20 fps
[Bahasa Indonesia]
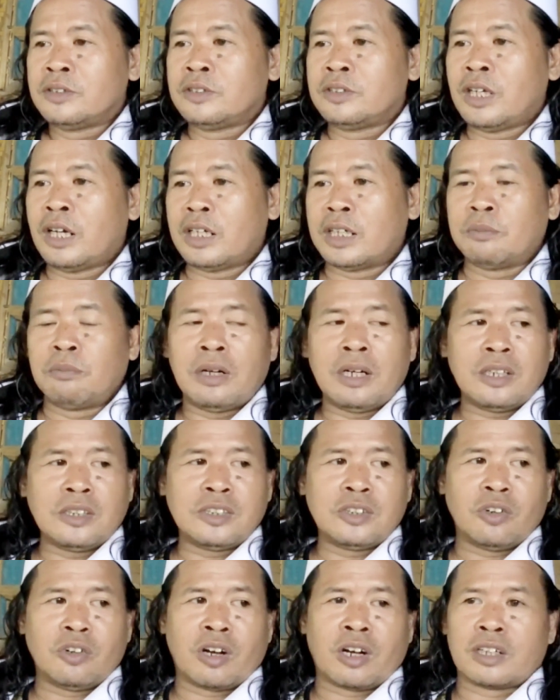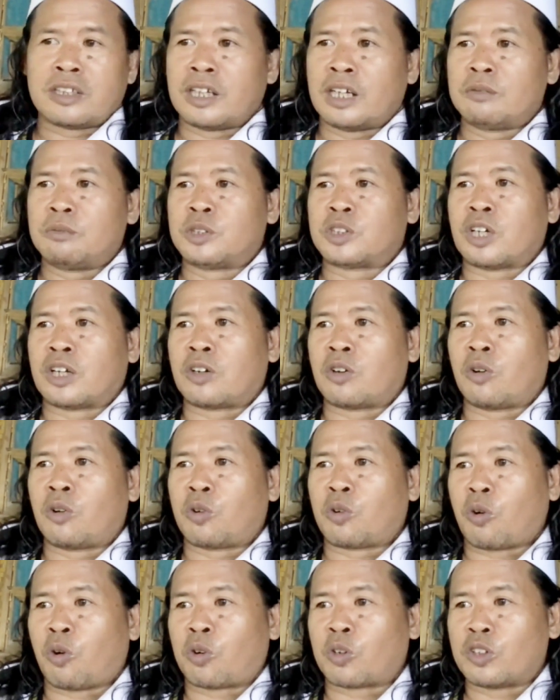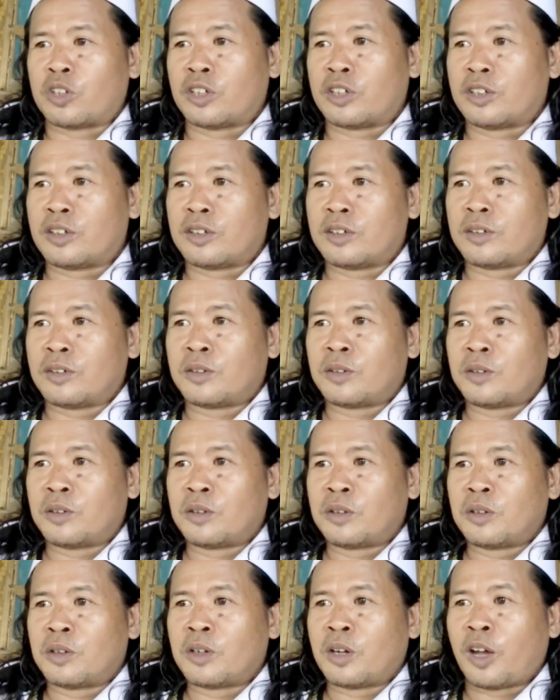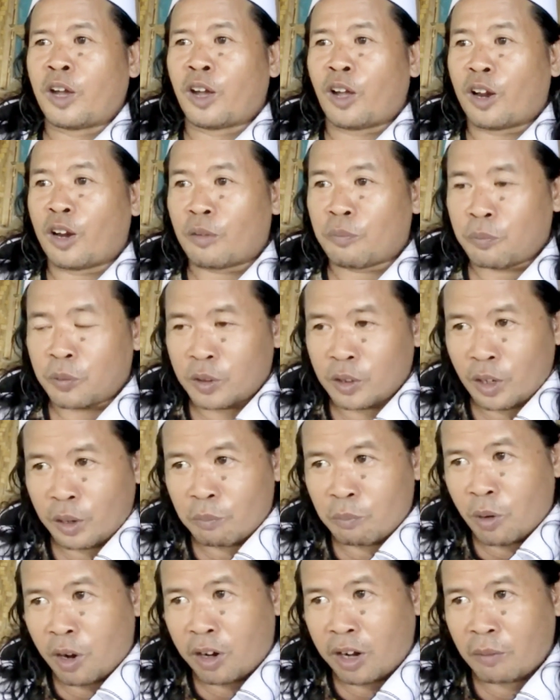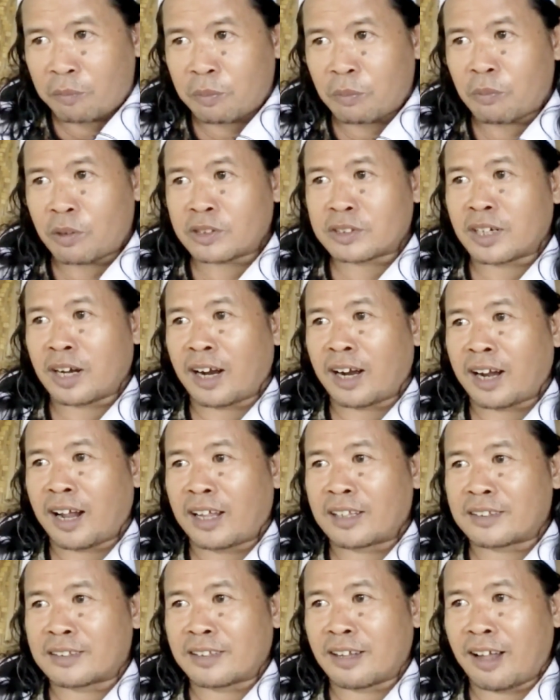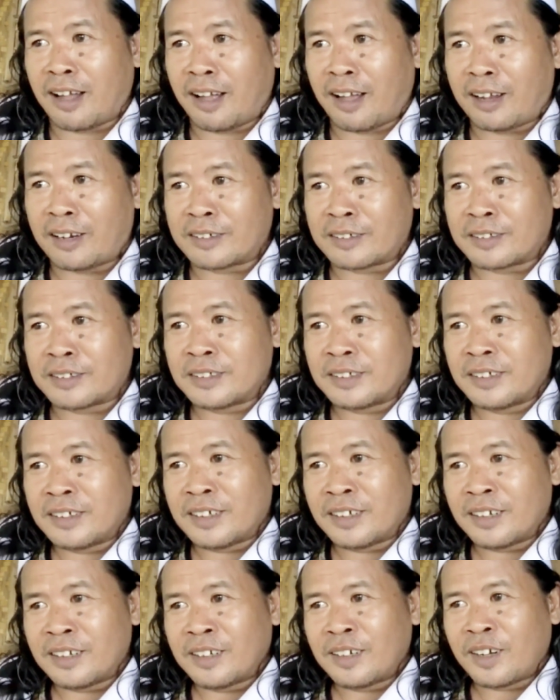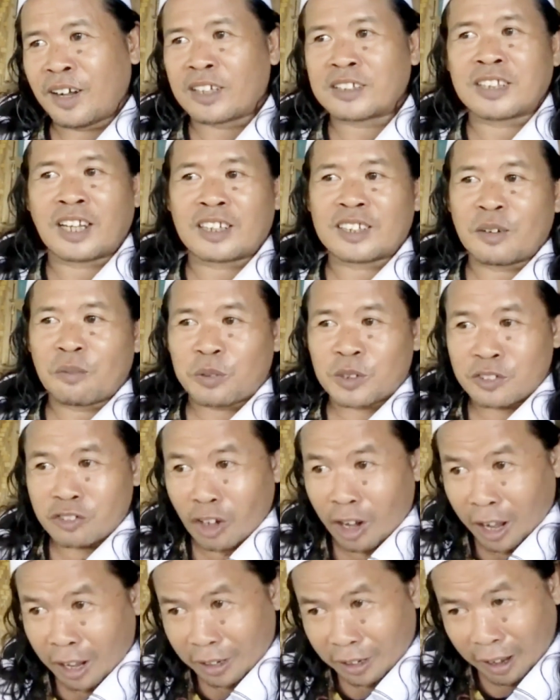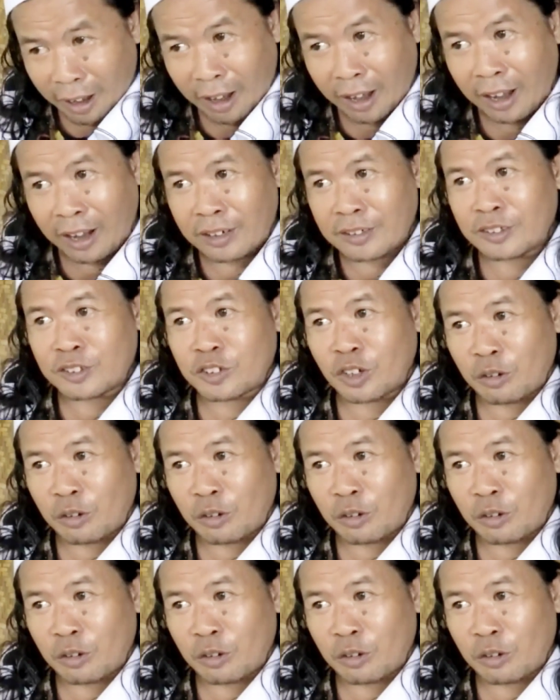Ya gimana seorang kiai bisa nongkrong di elf, di lembaga pemasyarakatan, asarnya penjara, di